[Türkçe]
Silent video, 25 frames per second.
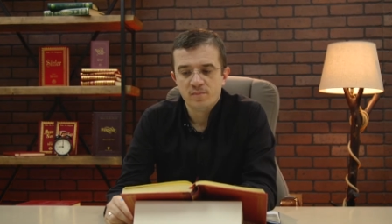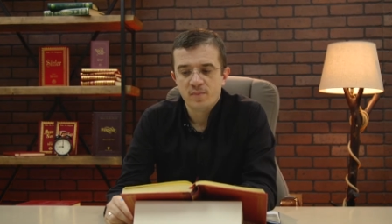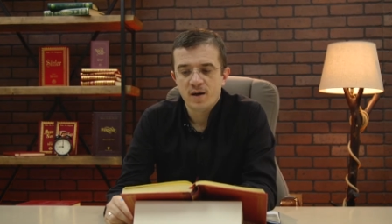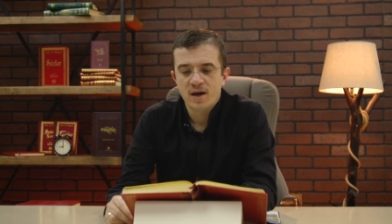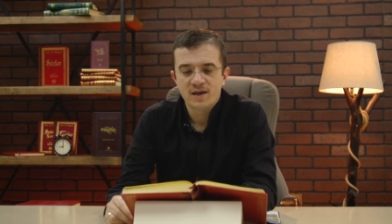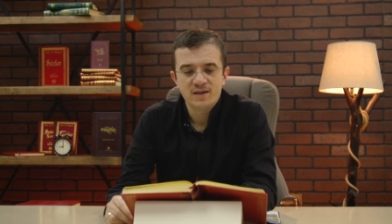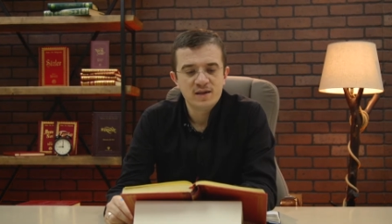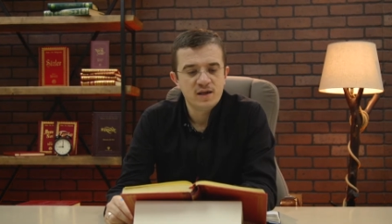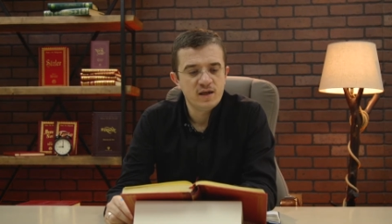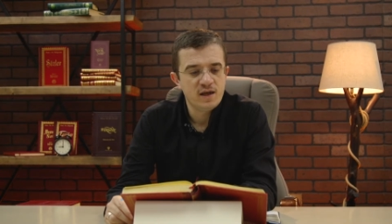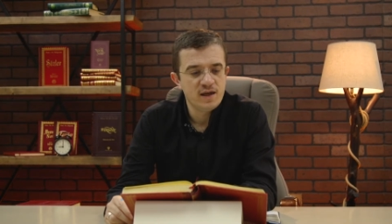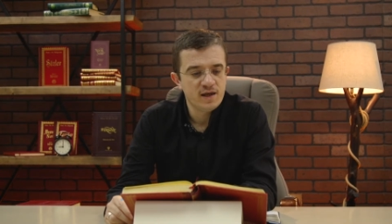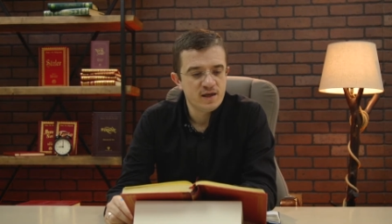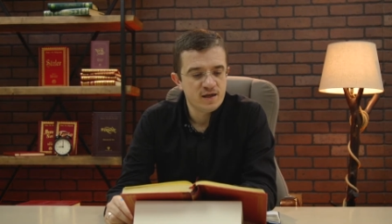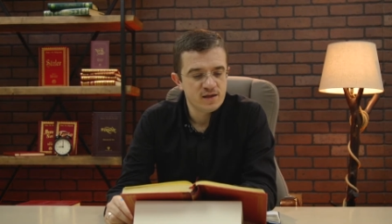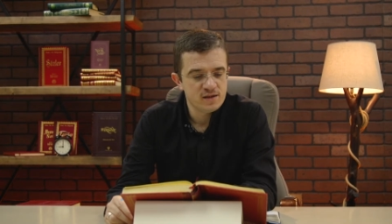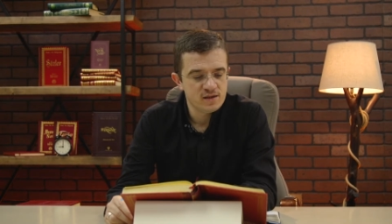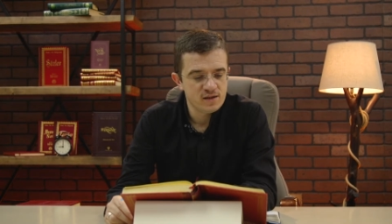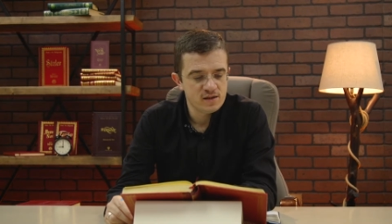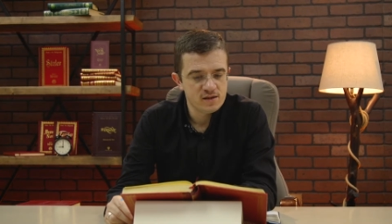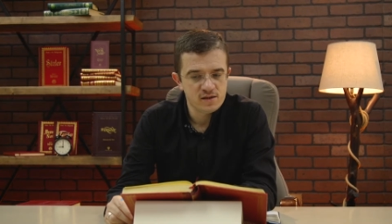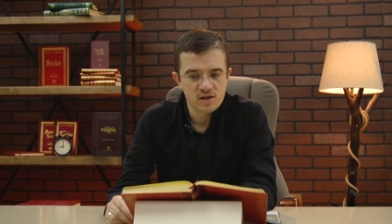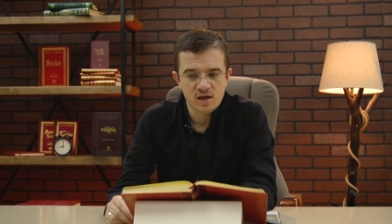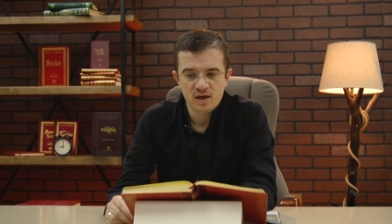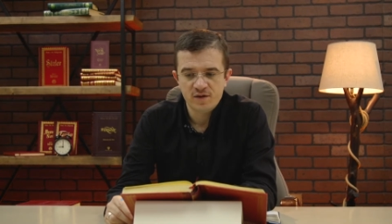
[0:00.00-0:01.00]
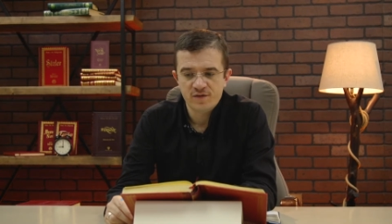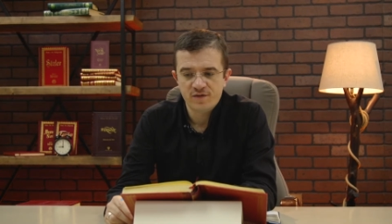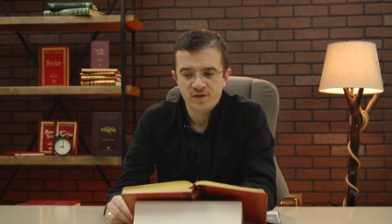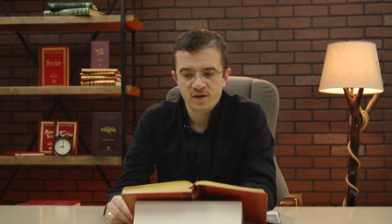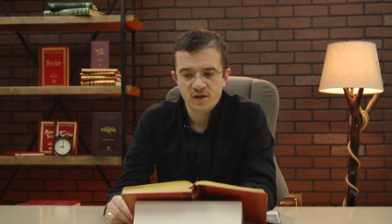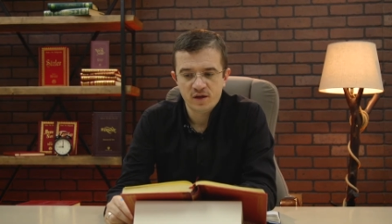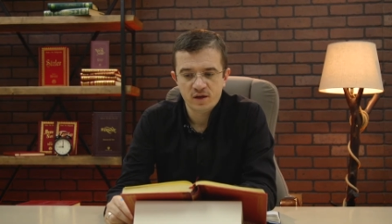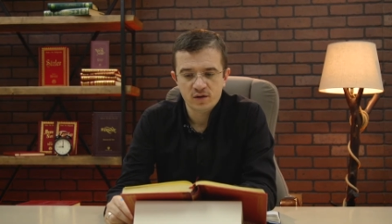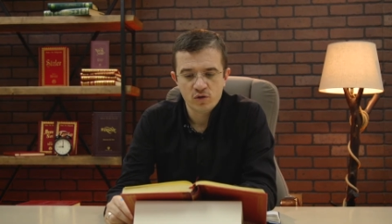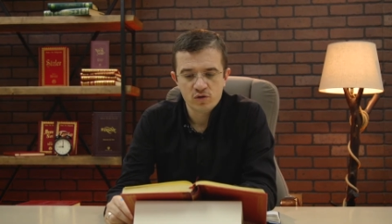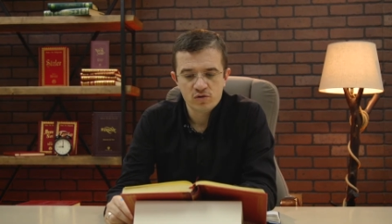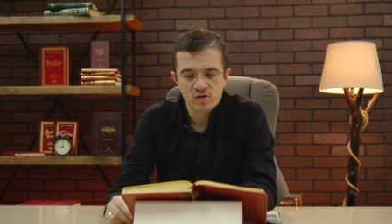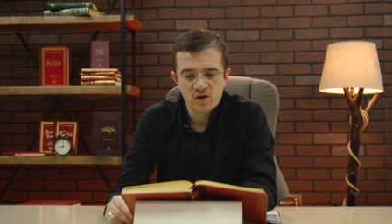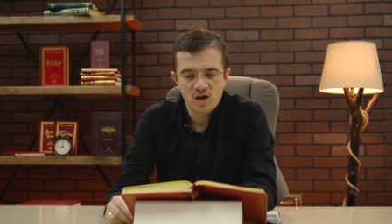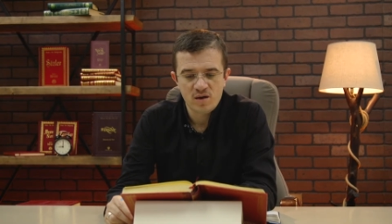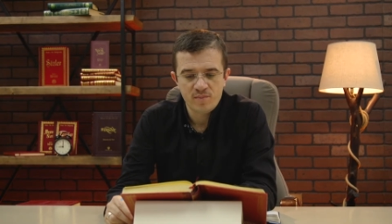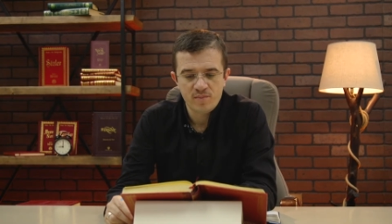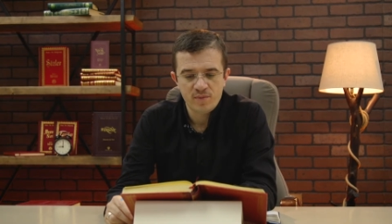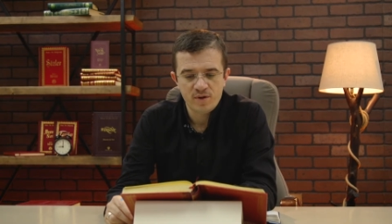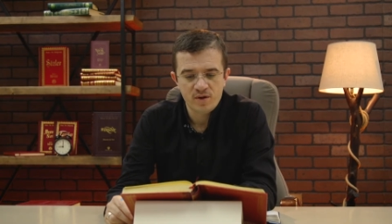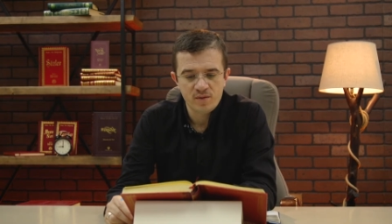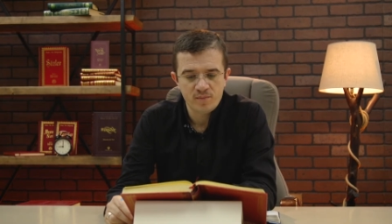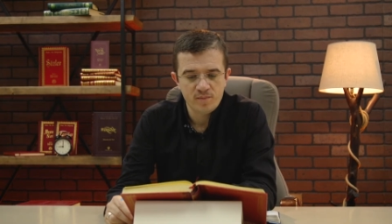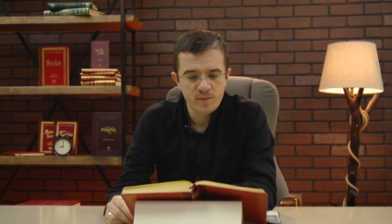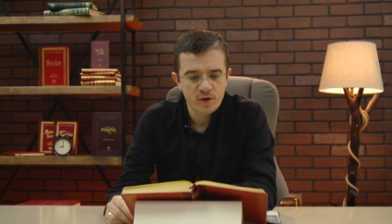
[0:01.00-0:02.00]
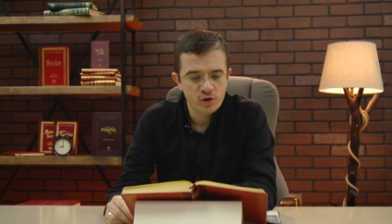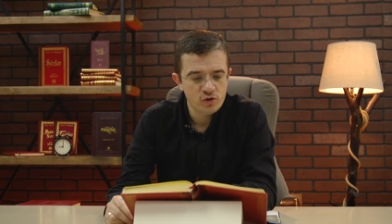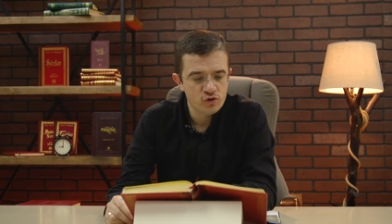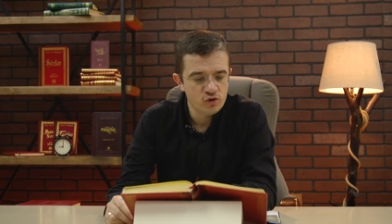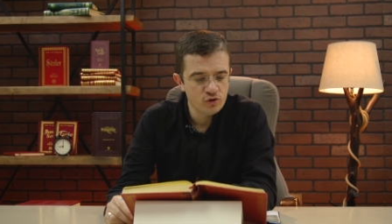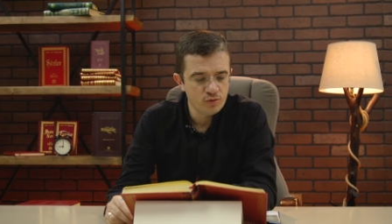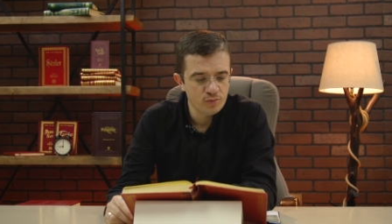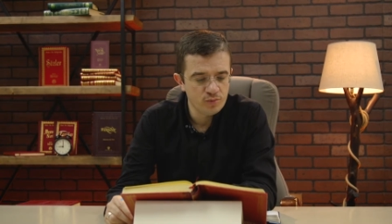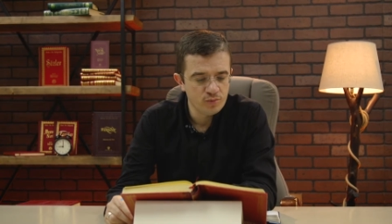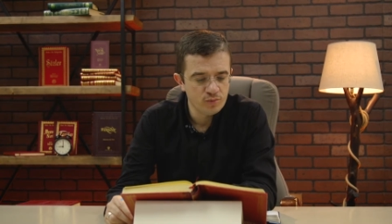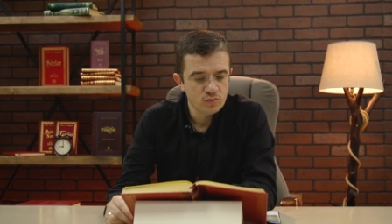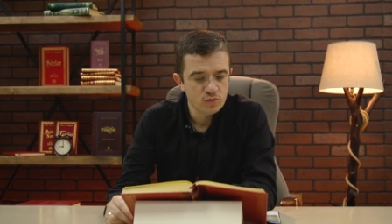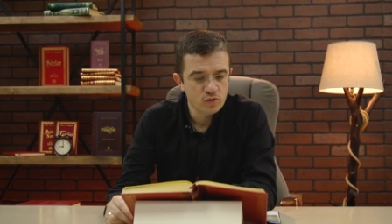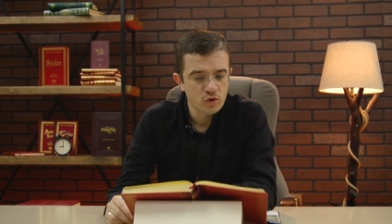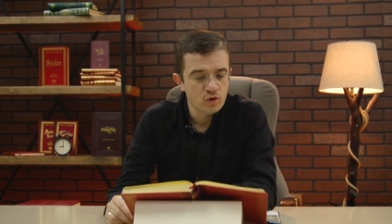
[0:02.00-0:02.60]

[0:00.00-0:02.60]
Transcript: bağla Layıkası sayfa 91 mektup